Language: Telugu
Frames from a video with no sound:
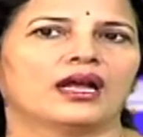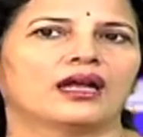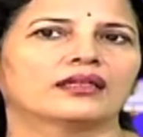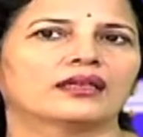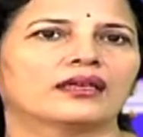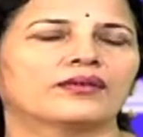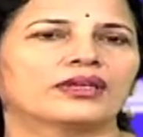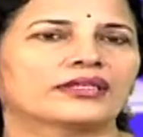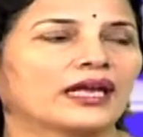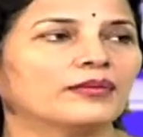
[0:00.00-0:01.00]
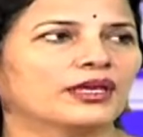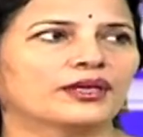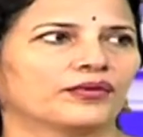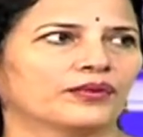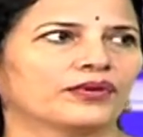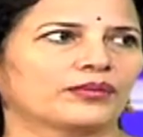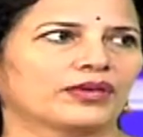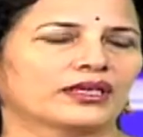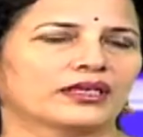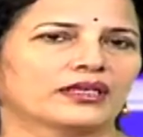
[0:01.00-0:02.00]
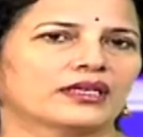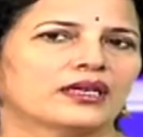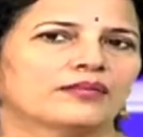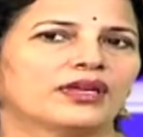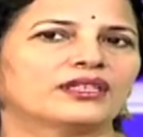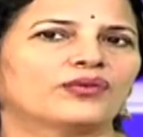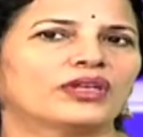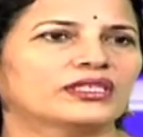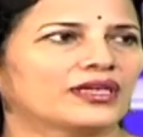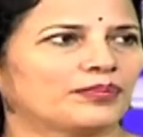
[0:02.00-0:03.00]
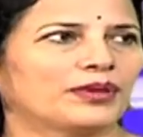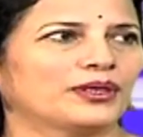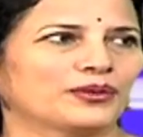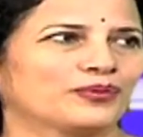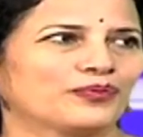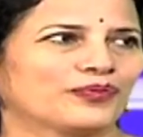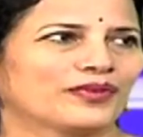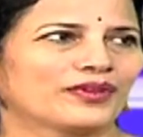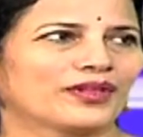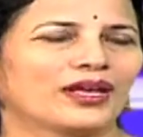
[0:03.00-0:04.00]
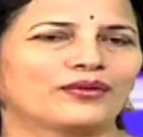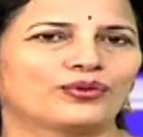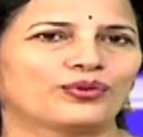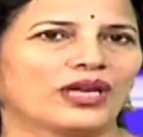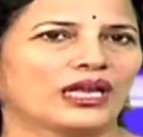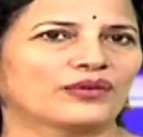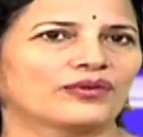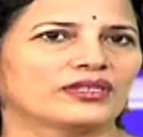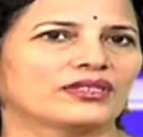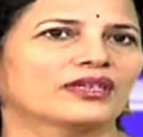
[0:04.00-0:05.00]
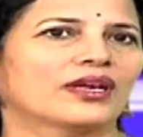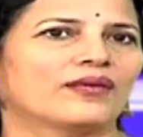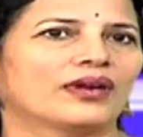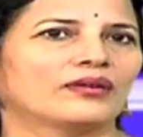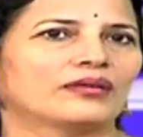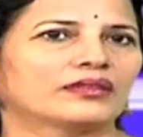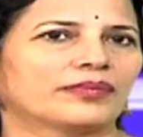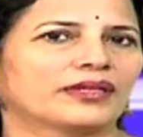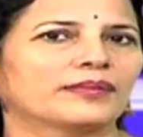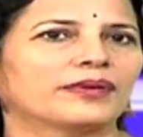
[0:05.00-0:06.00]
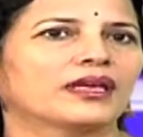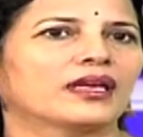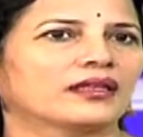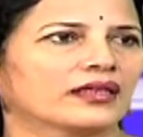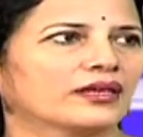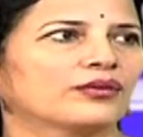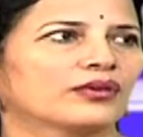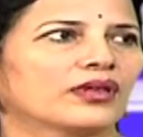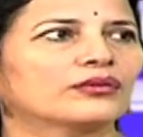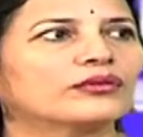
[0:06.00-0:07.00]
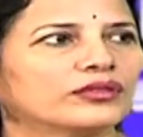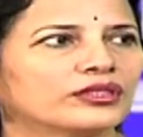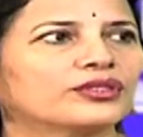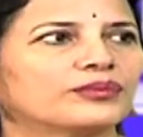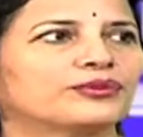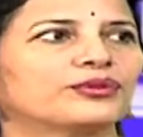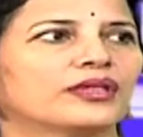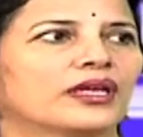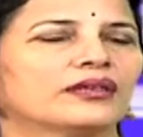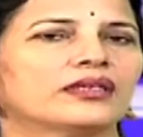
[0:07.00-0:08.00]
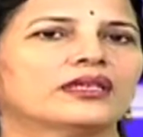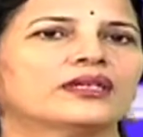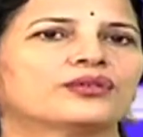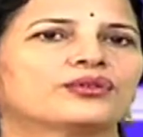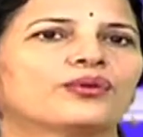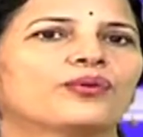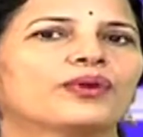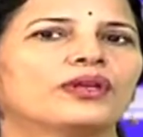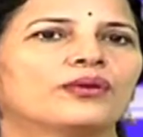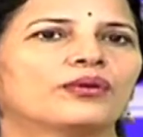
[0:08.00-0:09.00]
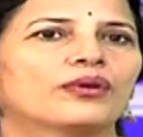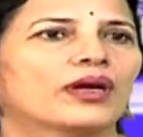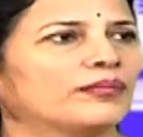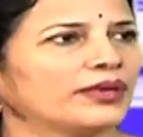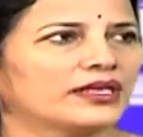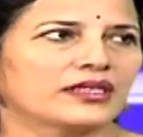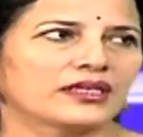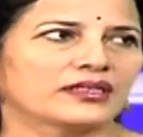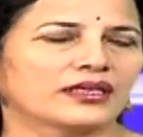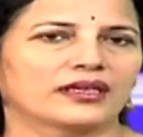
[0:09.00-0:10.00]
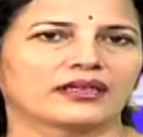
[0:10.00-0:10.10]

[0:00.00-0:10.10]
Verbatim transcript: అందుకే వాళ్ళు టైం ఎక్కువ ఇవ్వరు మనకి ప్లస్ వాళ్ళు చెప్పలేరు దే హ్యావ్ నో లాంగ్వేజ్ ఇంకా వాళ్ళు పెద్ద పిల్లలు అయితే ఏదో ఒకటి అవుతుంటే చెప్తుంటారు సో వీళ్ళు కంప్లైంట్ చేసే